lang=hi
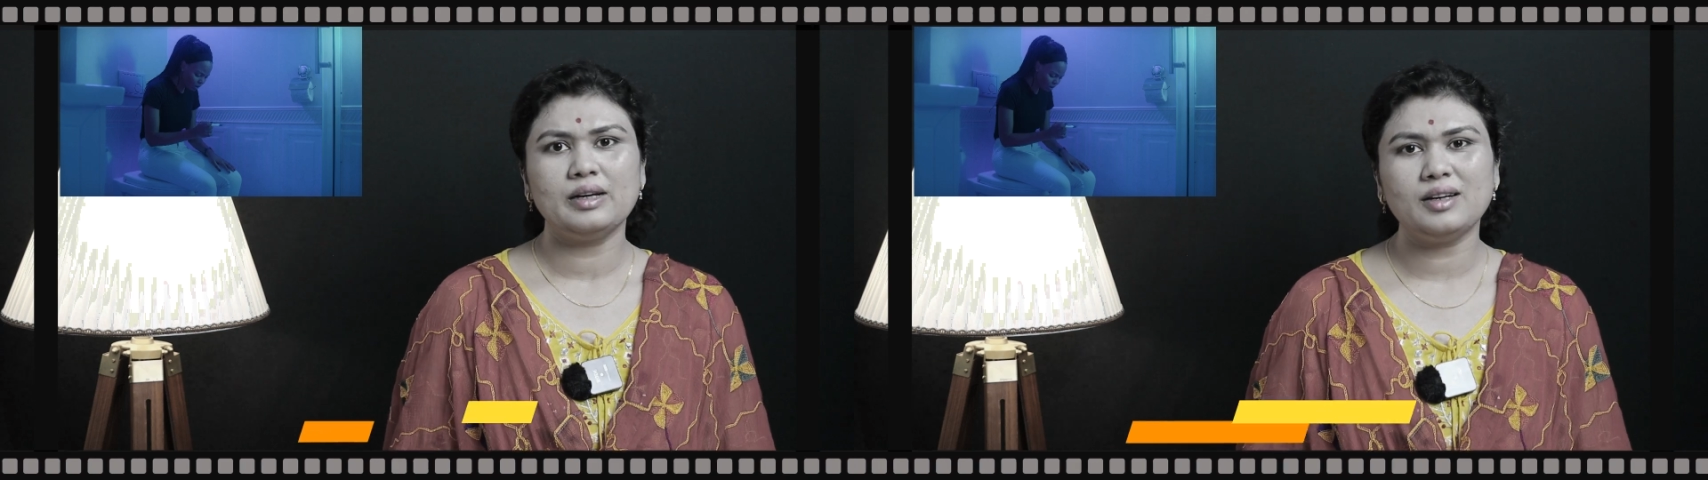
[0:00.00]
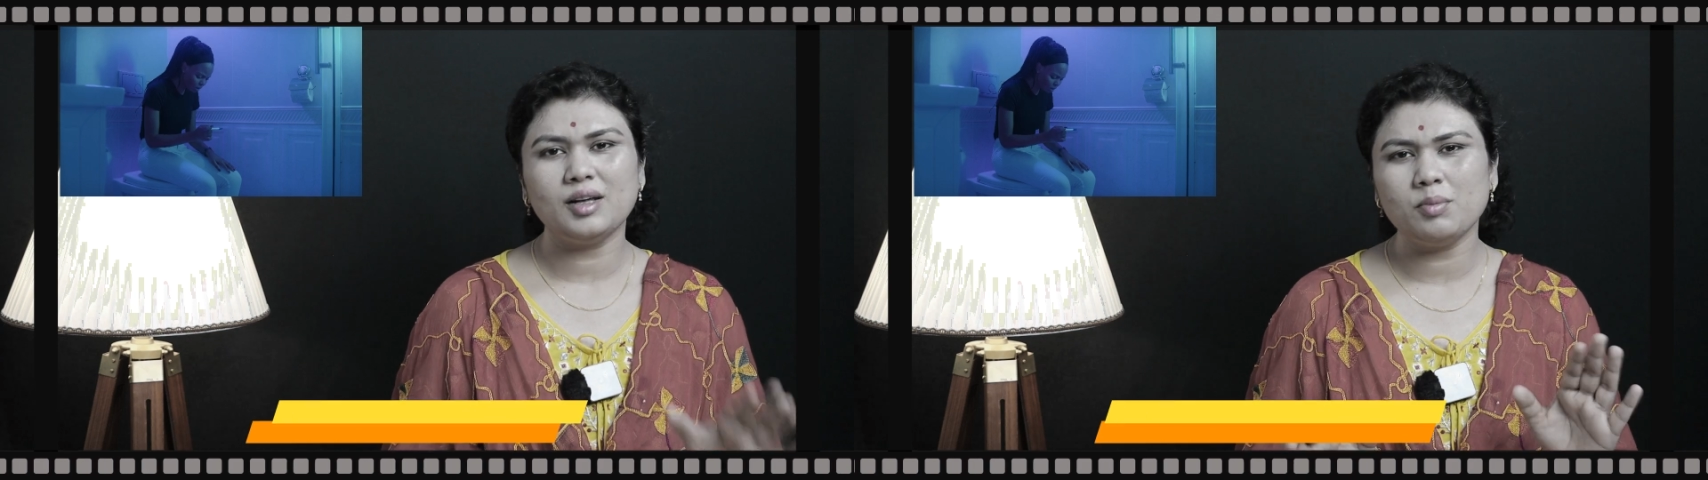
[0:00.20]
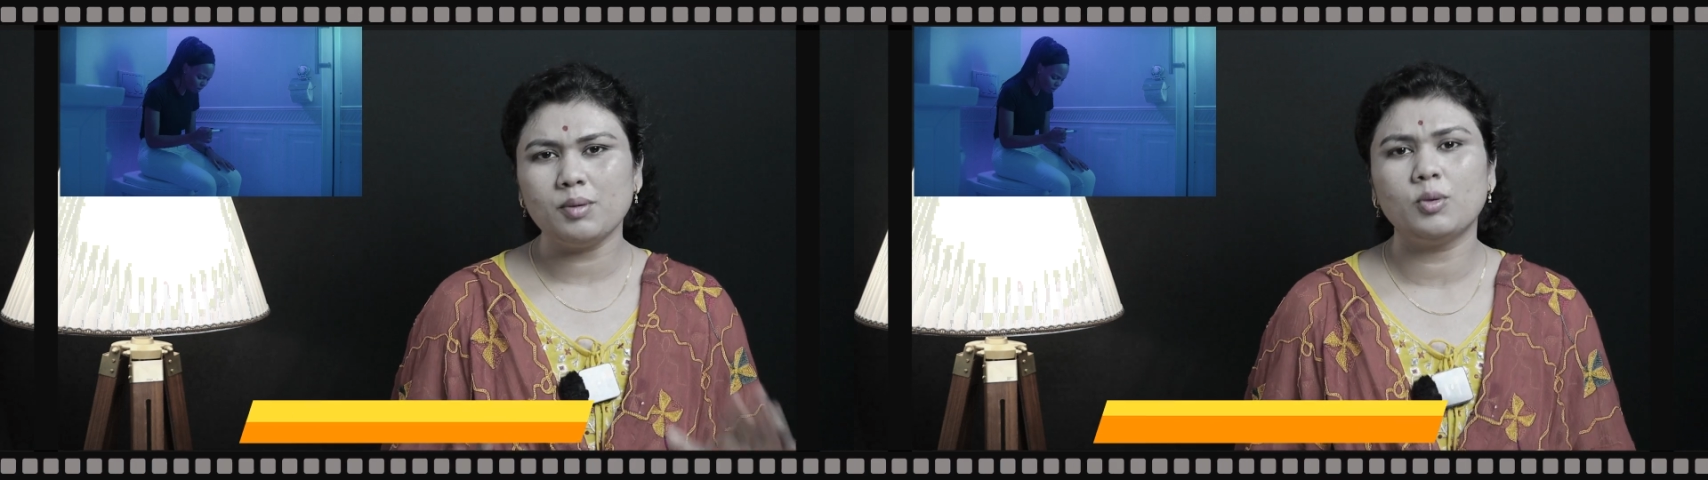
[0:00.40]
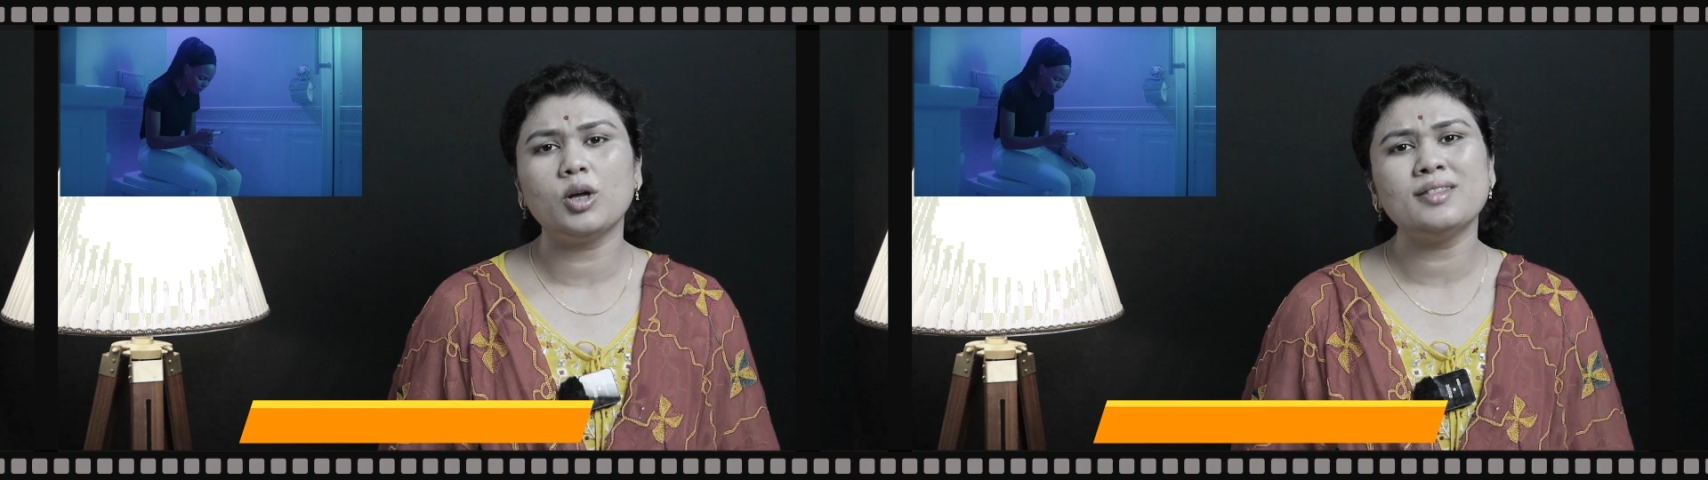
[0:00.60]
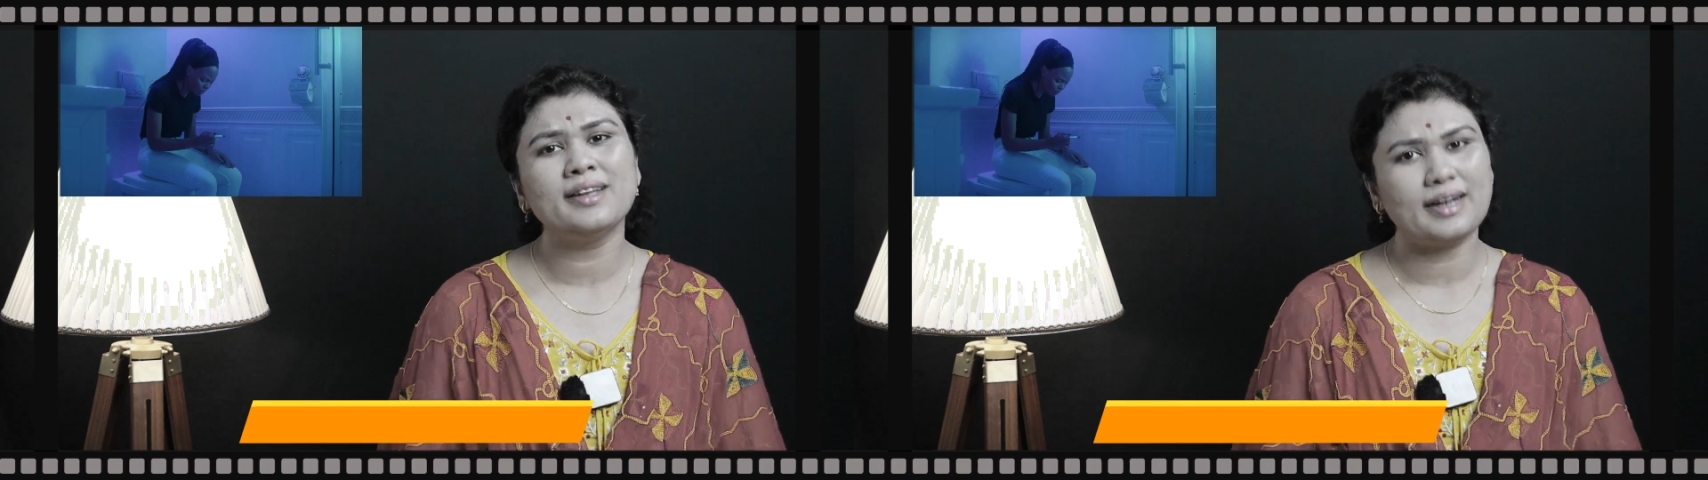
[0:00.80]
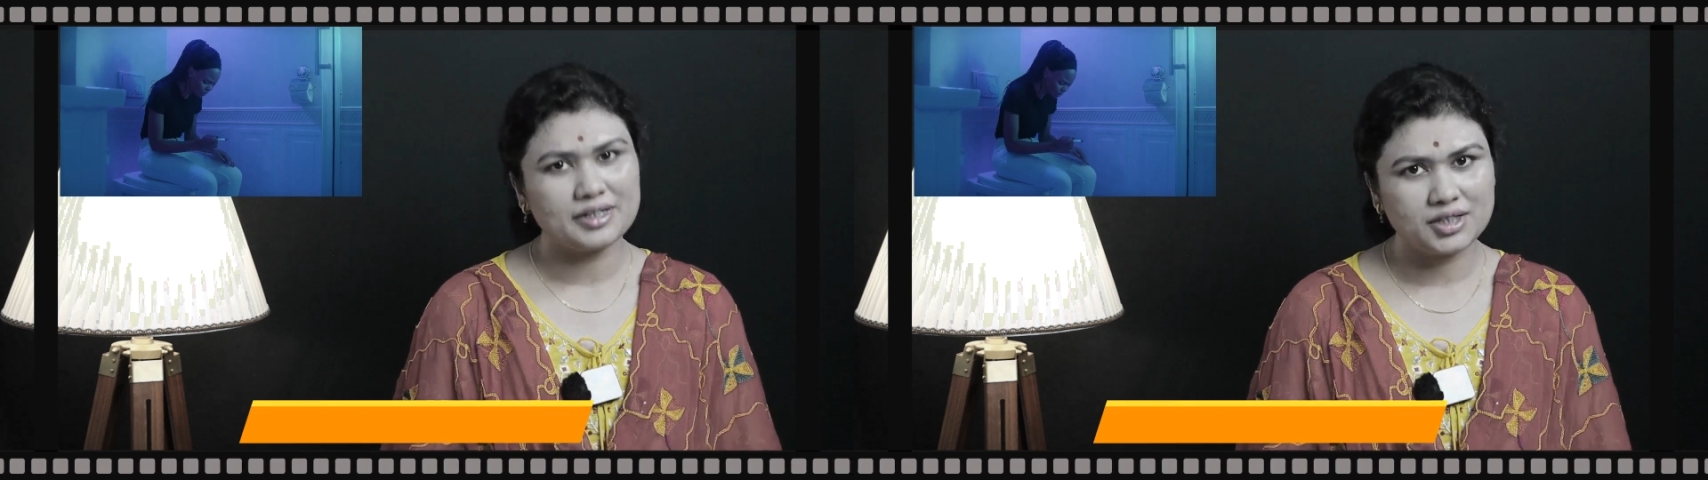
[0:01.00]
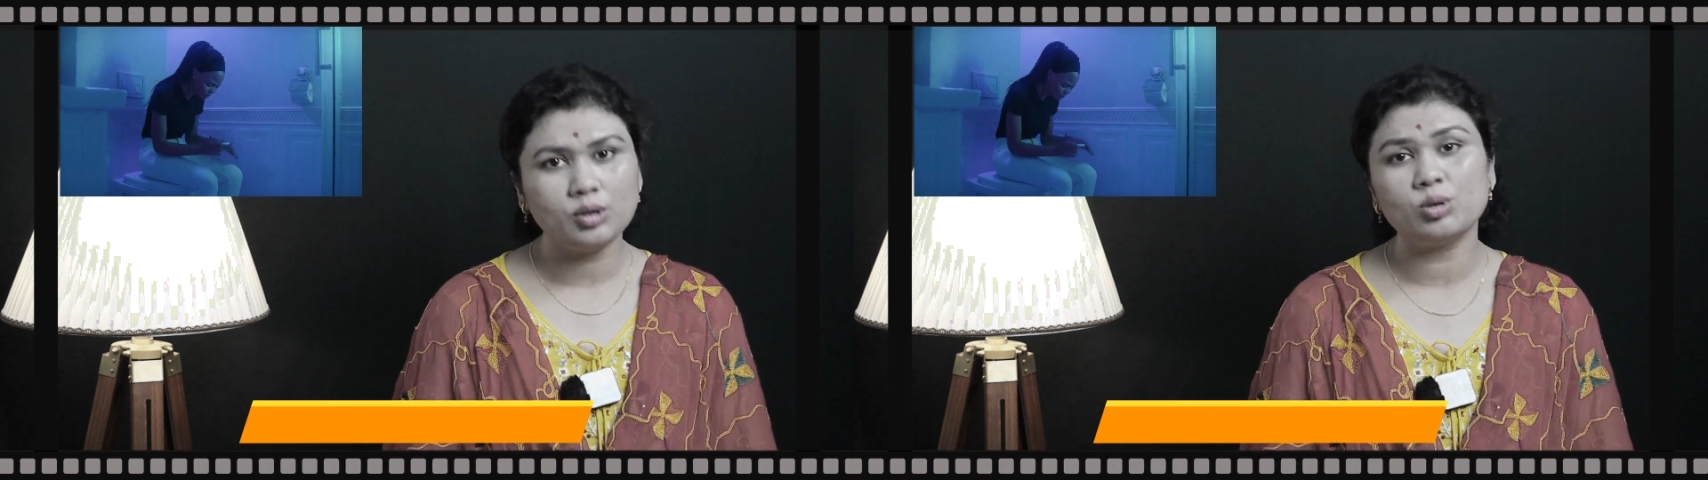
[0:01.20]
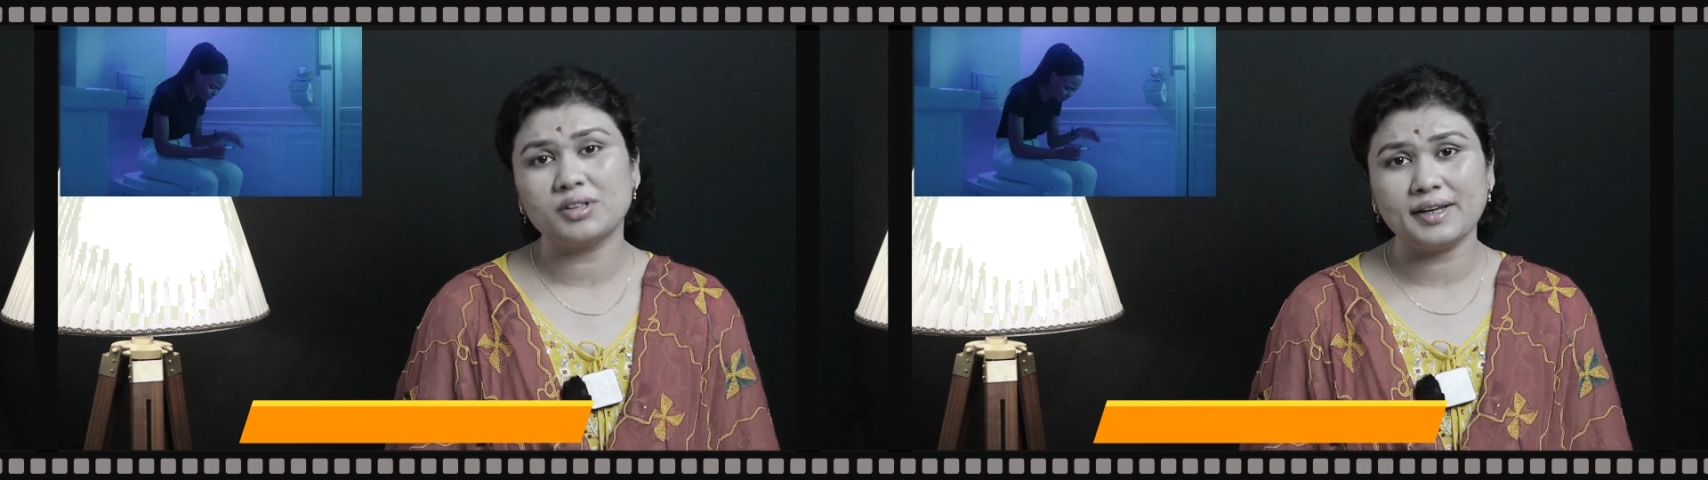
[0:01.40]
कई बार बहुत निराशा
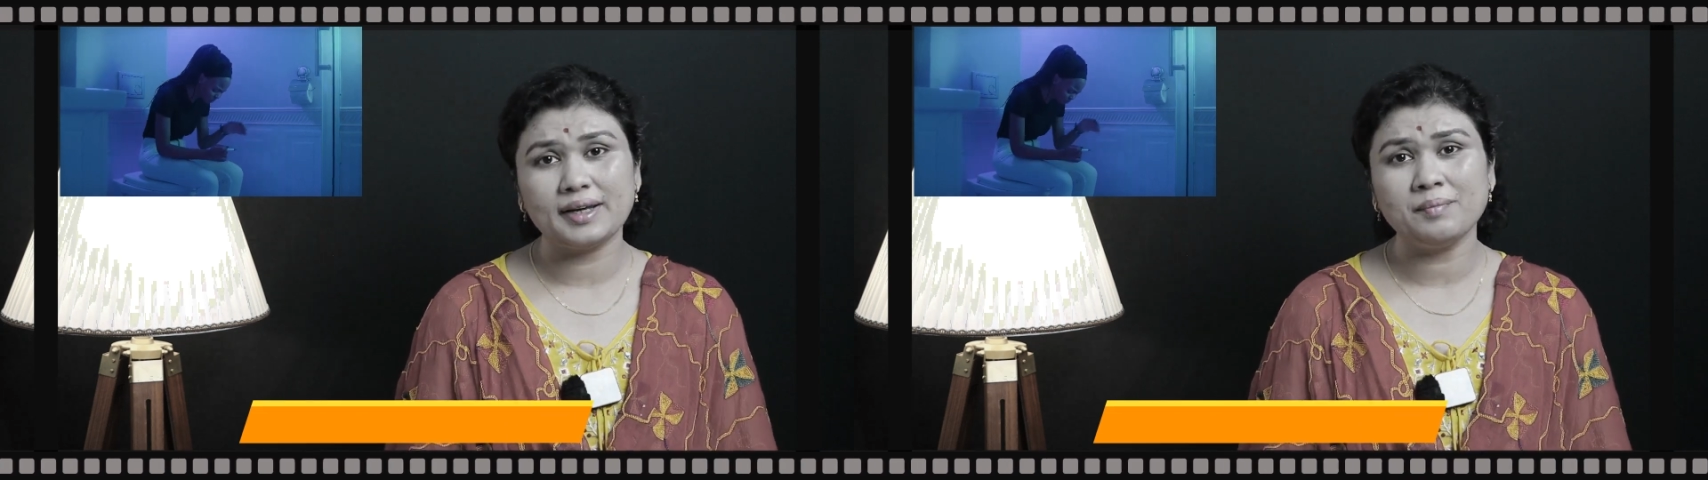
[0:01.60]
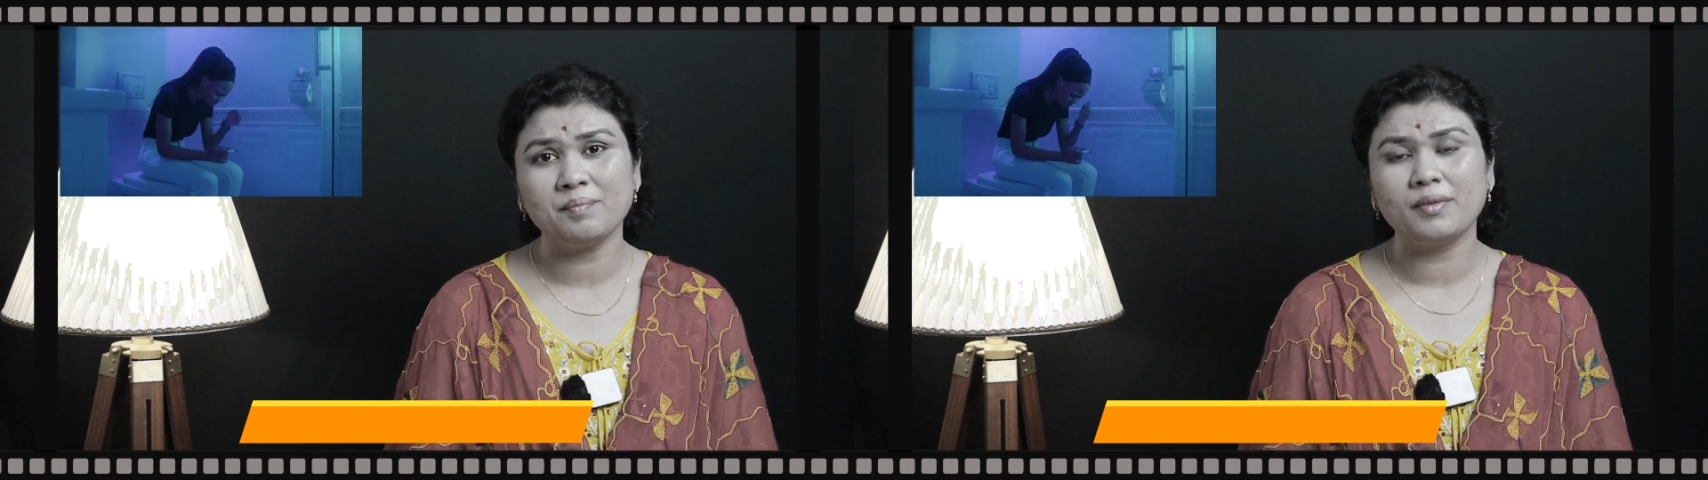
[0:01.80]
होती है